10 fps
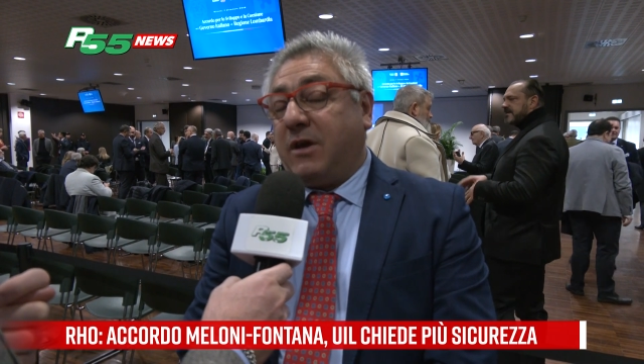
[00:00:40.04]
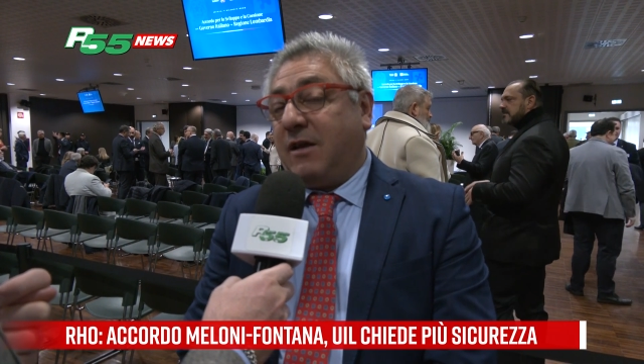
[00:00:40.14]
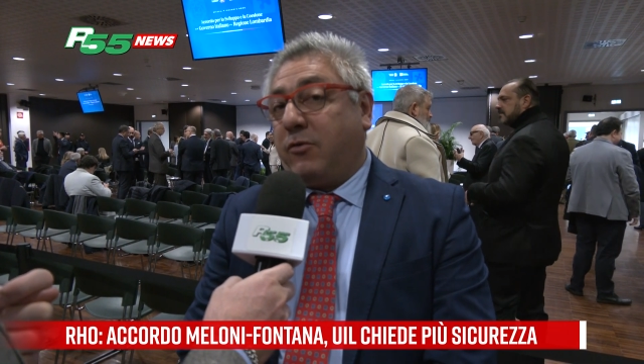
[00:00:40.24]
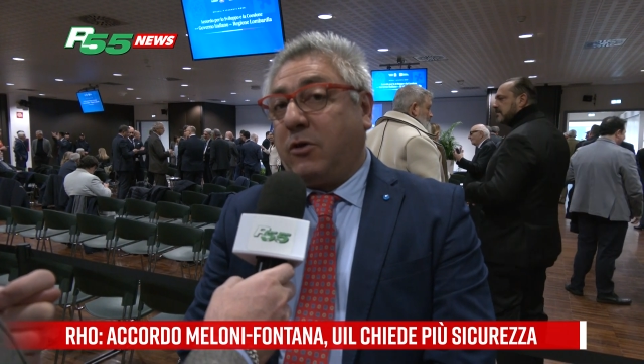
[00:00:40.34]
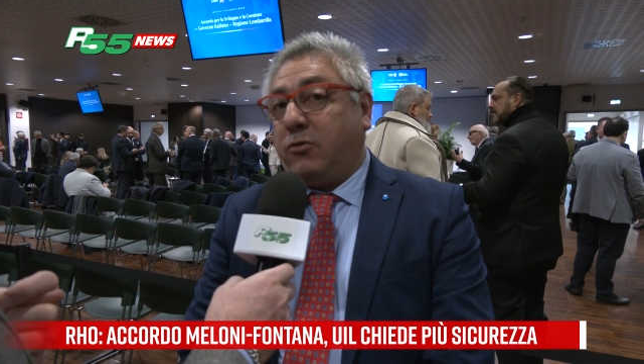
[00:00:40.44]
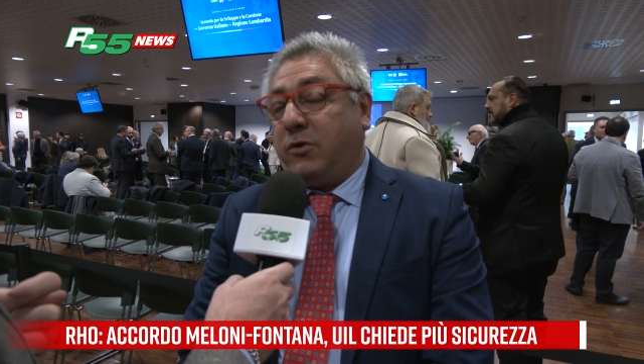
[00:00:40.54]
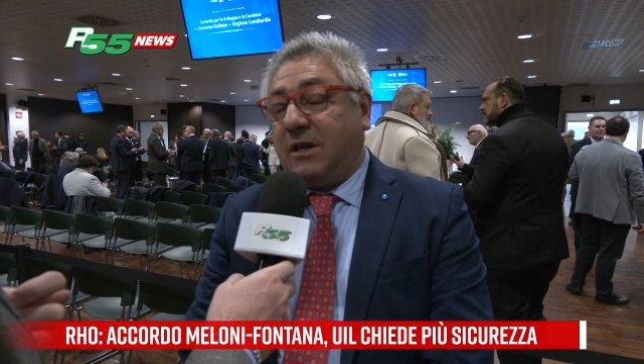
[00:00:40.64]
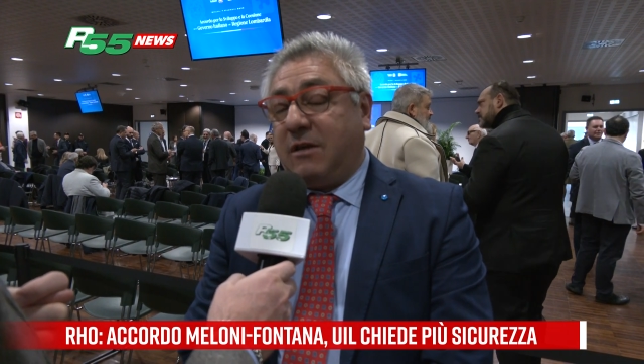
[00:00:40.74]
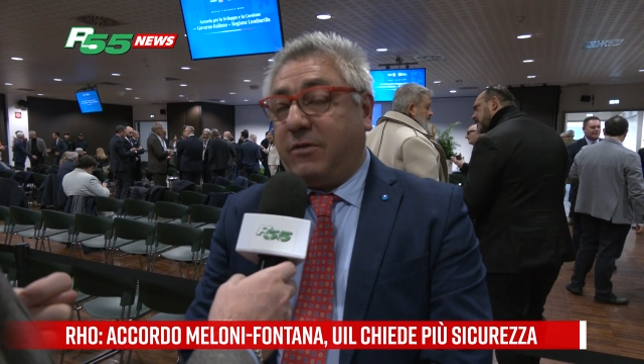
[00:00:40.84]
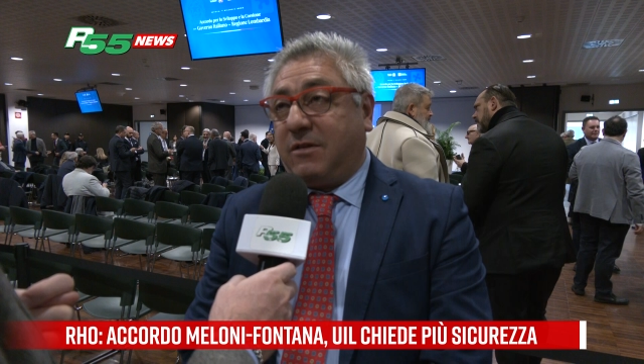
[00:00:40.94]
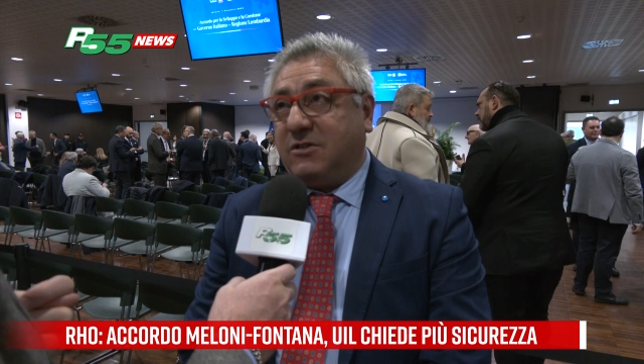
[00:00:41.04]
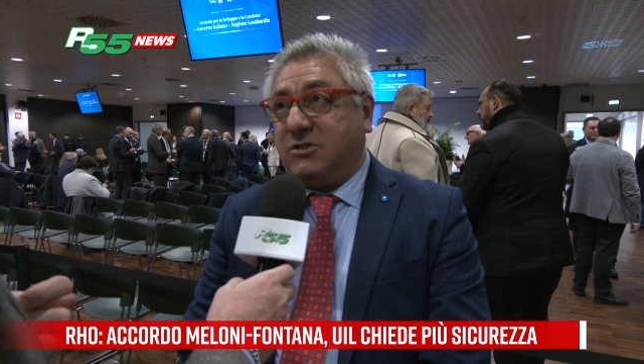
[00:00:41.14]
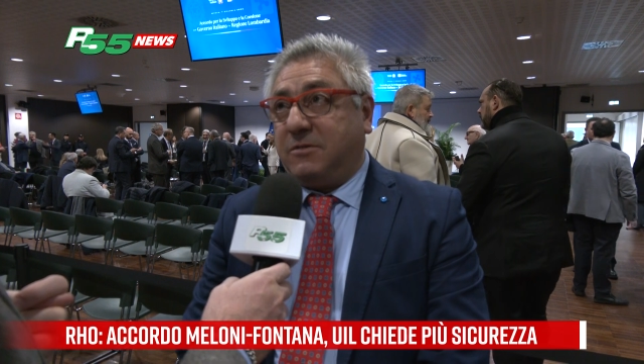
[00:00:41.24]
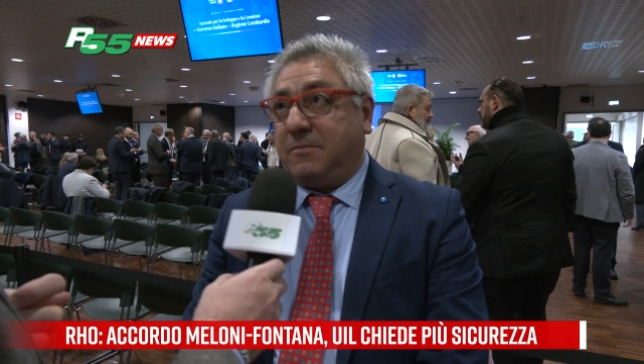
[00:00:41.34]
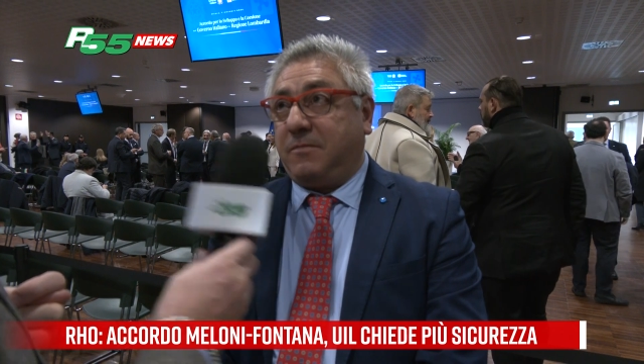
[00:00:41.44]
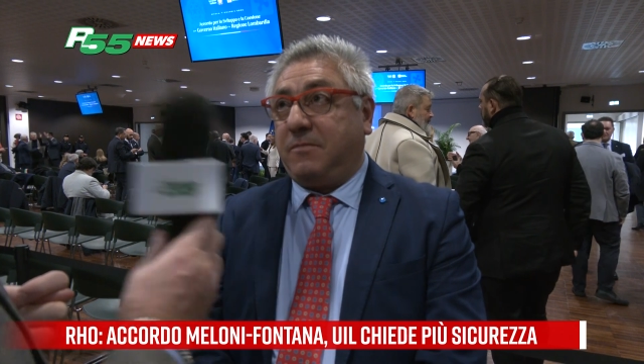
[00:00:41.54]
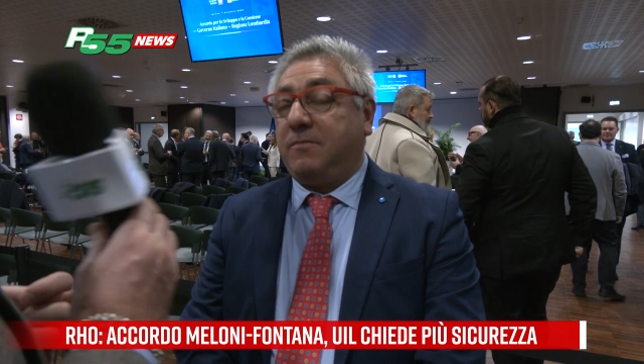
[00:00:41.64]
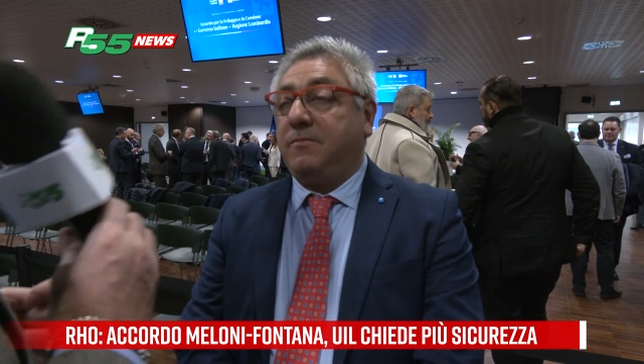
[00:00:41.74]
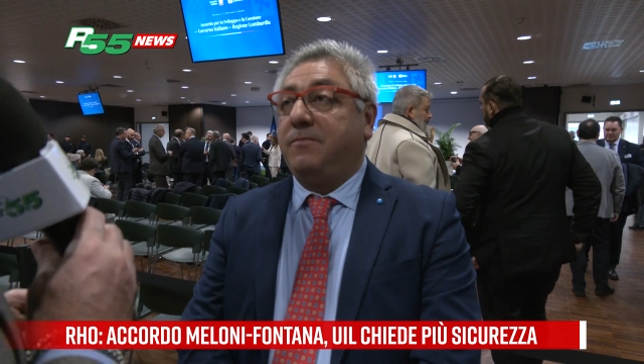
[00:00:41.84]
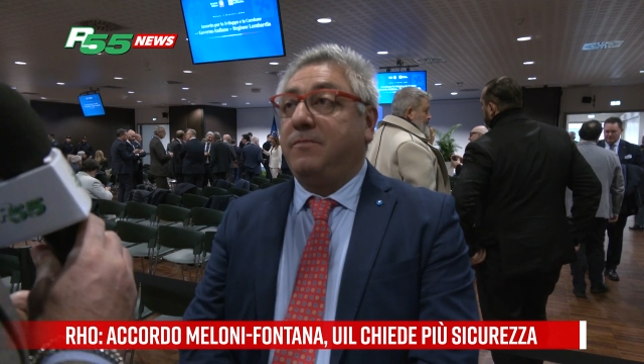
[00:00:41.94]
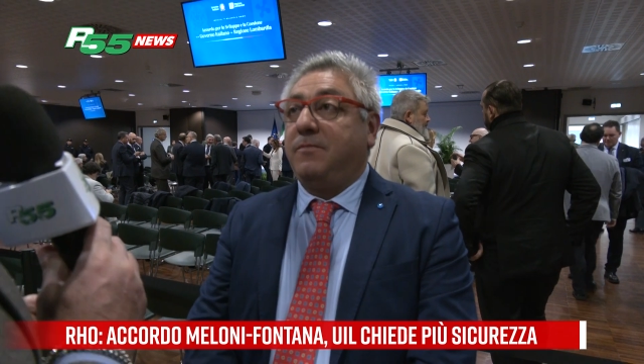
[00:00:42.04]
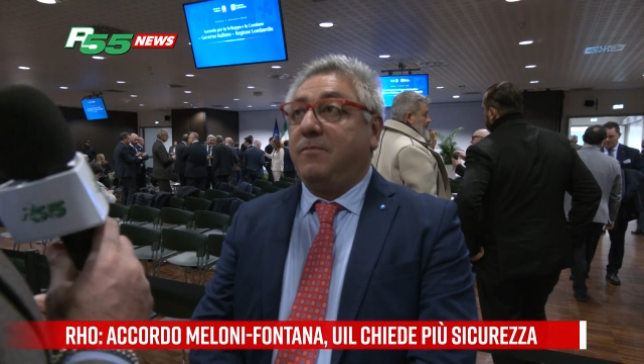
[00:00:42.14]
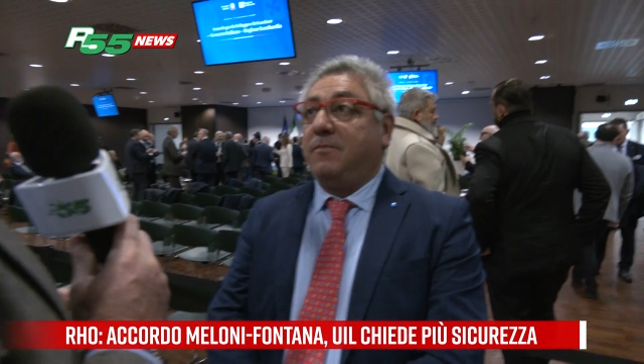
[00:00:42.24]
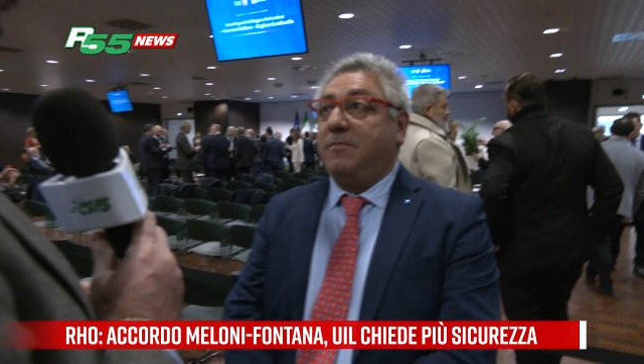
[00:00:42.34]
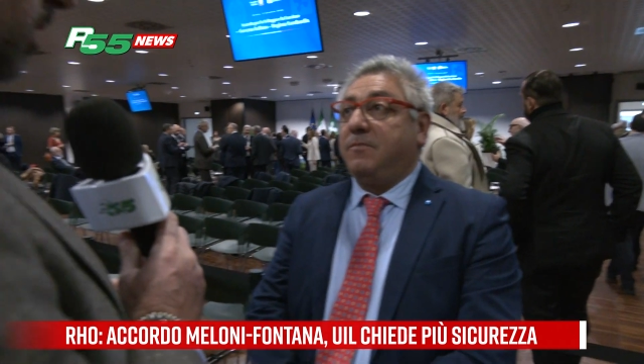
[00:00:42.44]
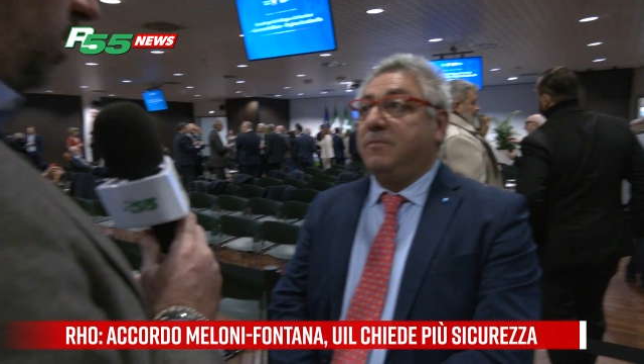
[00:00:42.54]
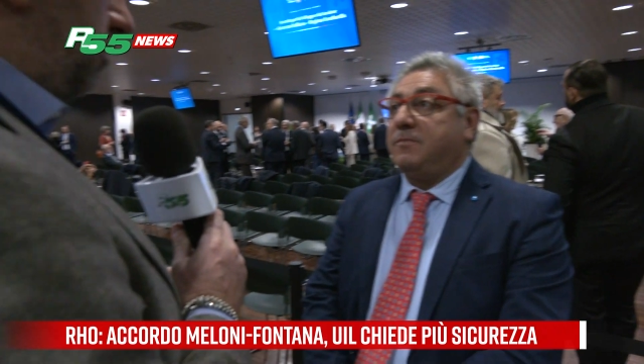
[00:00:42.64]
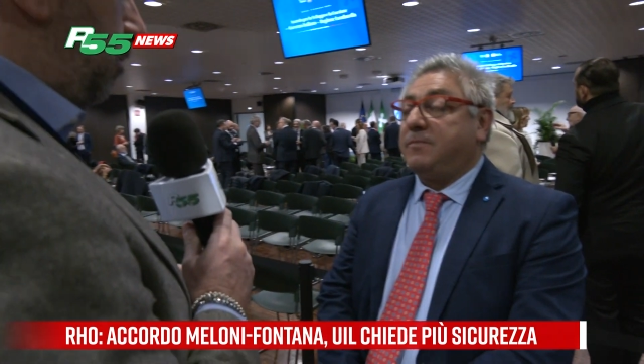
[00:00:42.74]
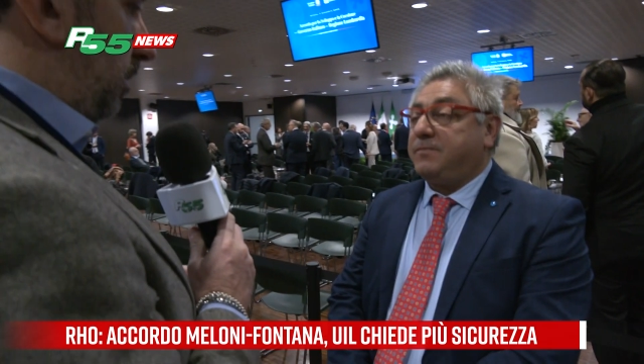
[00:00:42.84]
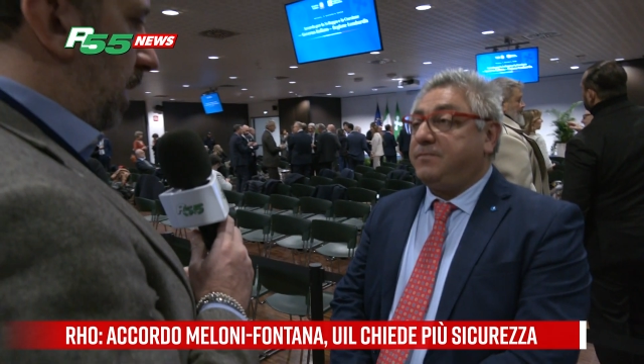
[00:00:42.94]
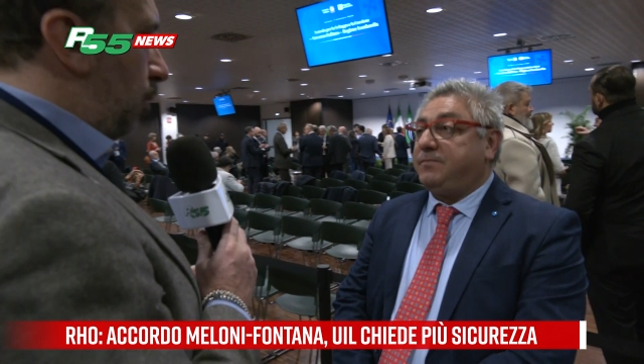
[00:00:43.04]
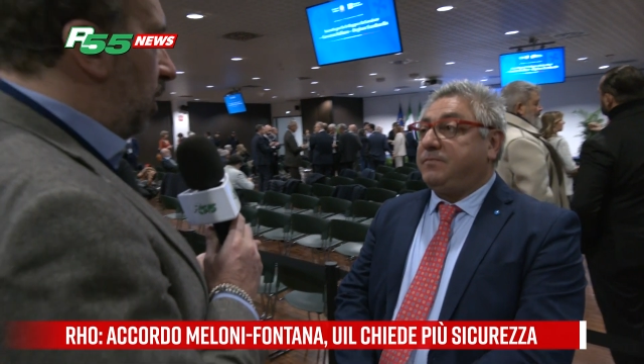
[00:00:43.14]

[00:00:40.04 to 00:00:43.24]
dei lavoratori e delle lavoratrici. Senta, ma eh a